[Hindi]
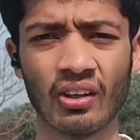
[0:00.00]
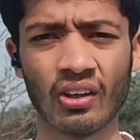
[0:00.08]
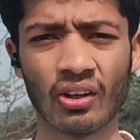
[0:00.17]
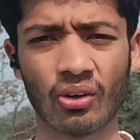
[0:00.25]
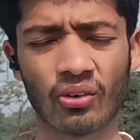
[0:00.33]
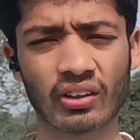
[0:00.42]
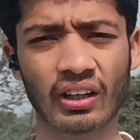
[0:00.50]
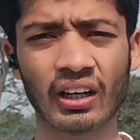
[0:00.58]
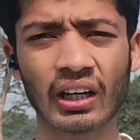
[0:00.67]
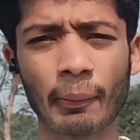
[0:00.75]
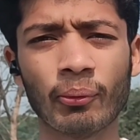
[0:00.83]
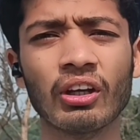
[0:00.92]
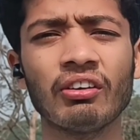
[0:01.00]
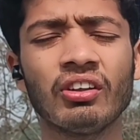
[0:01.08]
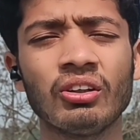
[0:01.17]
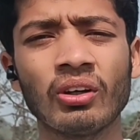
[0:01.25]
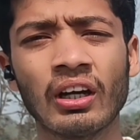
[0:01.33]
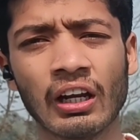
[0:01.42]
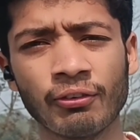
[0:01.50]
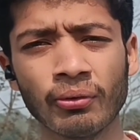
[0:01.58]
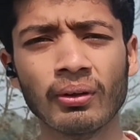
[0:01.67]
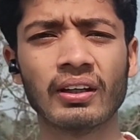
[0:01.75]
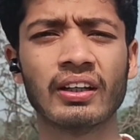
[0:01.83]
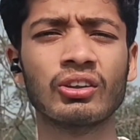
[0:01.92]
और अगर आपको ये वीडियो हेल्पफुल
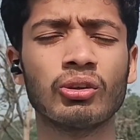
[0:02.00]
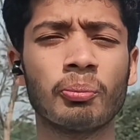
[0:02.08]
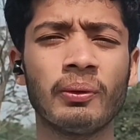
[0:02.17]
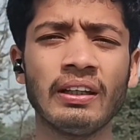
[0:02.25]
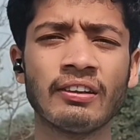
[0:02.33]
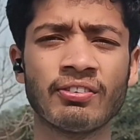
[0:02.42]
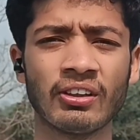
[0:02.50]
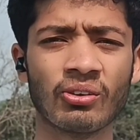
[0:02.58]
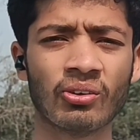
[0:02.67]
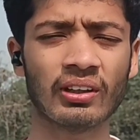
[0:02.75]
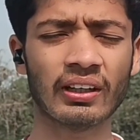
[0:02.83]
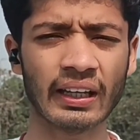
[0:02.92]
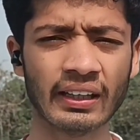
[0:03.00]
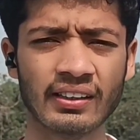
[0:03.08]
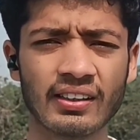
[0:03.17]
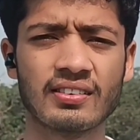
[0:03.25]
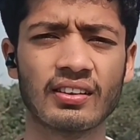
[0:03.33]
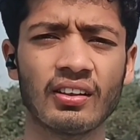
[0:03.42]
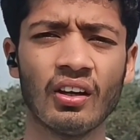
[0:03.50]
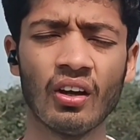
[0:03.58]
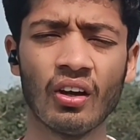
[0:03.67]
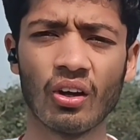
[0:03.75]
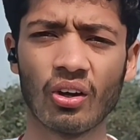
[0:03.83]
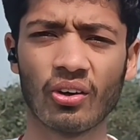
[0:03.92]
लगे तो प्लीज़ इस वीडियो को लाइक कीजिए
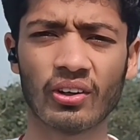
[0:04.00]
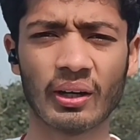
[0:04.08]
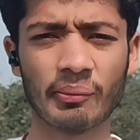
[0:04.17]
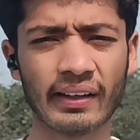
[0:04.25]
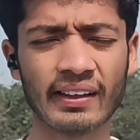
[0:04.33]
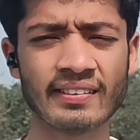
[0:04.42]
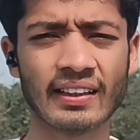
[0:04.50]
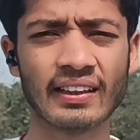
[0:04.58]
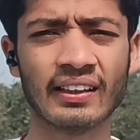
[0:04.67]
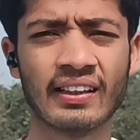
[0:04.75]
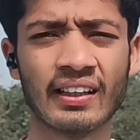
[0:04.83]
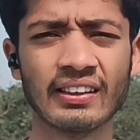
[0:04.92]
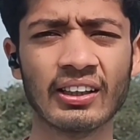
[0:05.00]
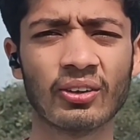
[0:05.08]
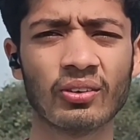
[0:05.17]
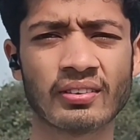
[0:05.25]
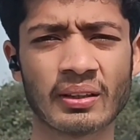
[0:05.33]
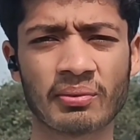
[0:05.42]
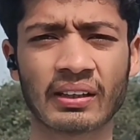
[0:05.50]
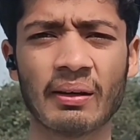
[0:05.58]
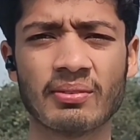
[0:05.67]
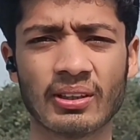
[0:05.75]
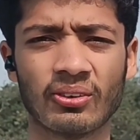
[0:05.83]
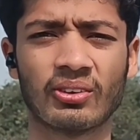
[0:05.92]
और हमारे चैनल खेती घर को सब्सक्राइब
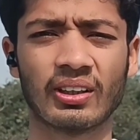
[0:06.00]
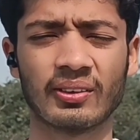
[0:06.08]
जरूर करें